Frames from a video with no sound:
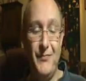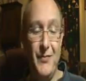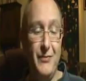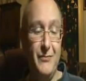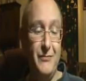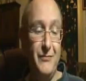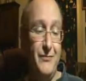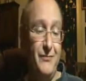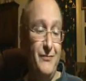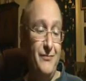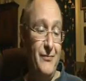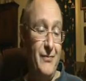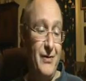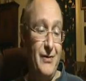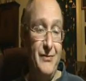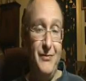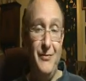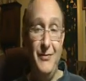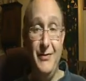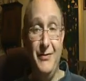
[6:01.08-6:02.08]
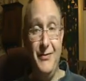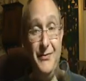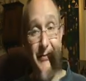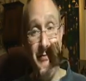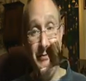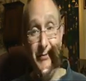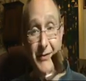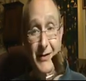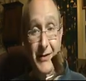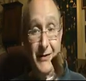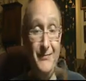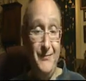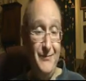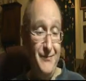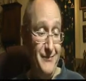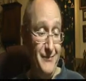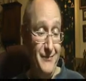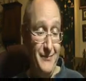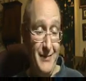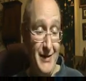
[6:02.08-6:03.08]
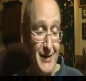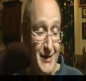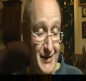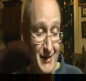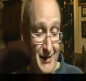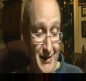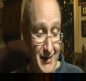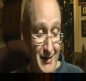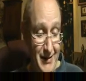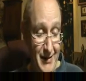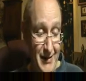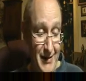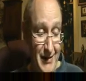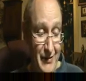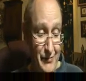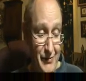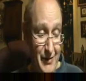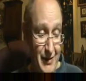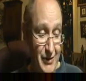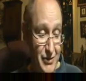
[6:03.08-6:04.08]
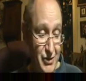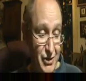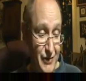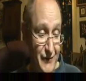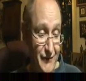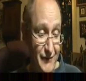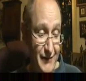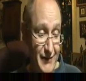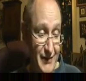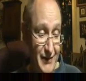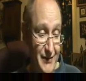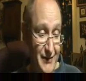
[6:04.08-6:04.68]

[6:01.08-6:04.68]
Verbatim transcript: Und was soll ich euch zu den Raucheigenschaften